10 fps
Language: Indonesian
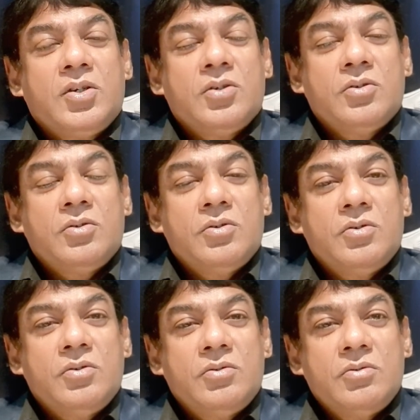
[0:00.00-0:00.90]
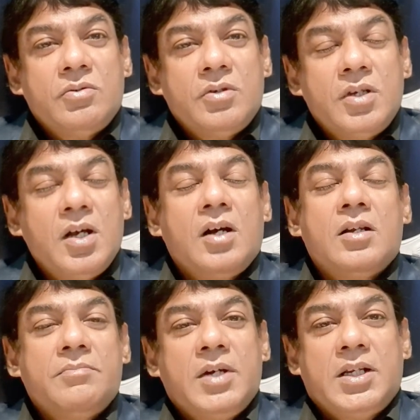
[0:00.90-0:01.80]
You
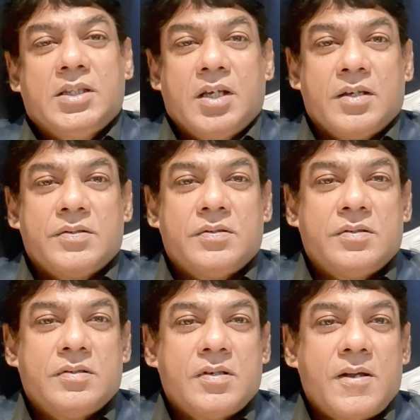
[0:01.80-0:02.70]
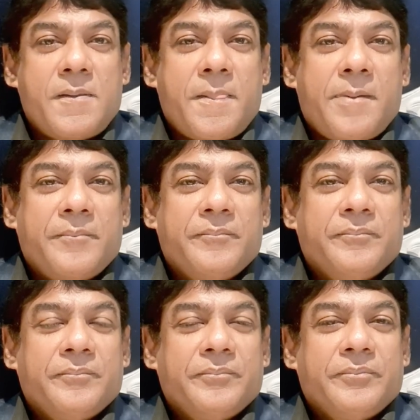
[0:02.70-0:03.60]
learn many things. Dan belajar
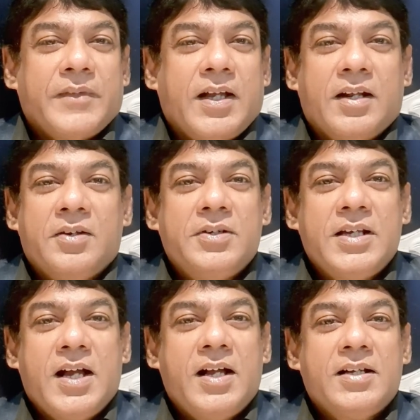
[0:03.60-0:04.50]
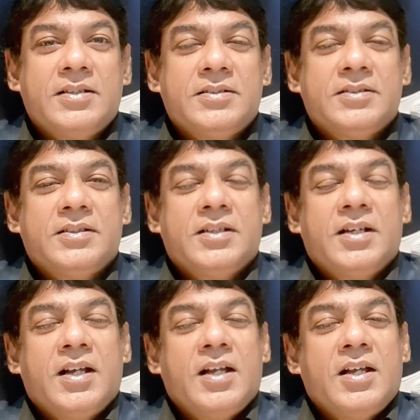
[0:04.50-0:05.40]
banyak hal. Haleluya. Haleluya.